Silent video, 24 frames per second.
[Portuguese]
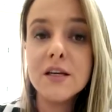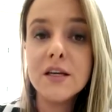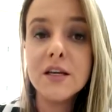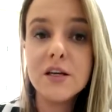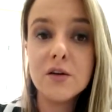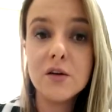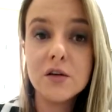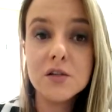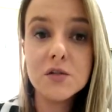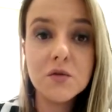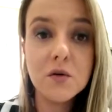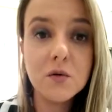e
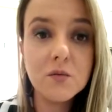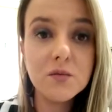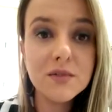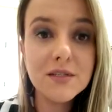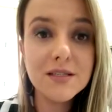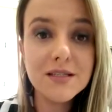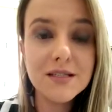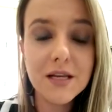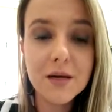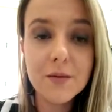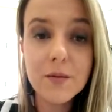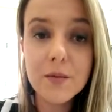nós fomos
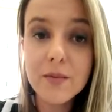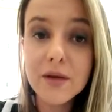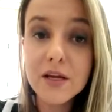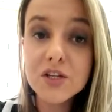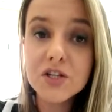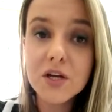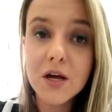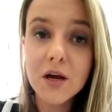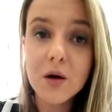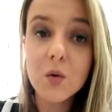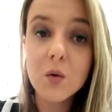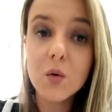
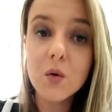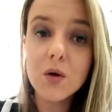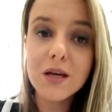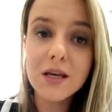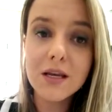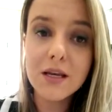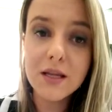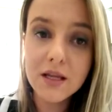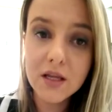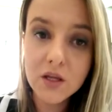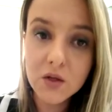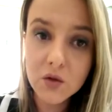extremamente
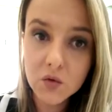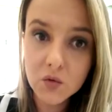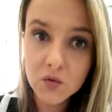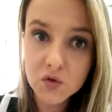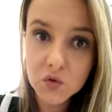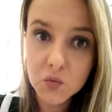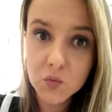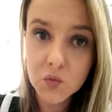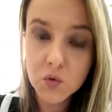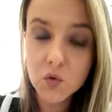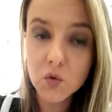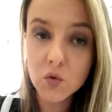
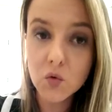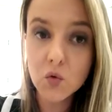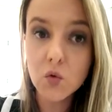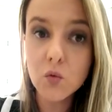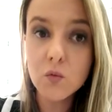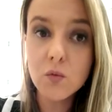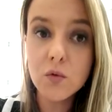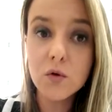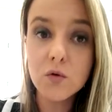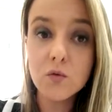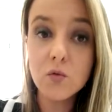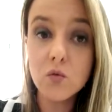acolhidos por um,
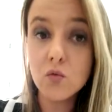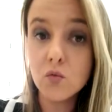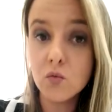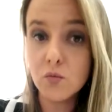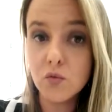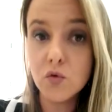número,